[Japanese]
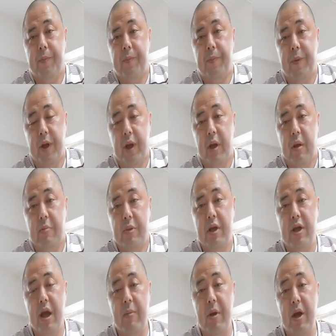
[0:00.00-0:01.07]
ね。
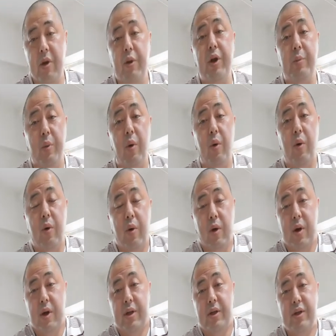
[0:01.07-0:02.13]
見た目よりも、
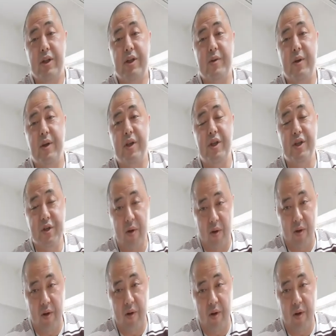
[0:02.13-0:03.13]
実は非常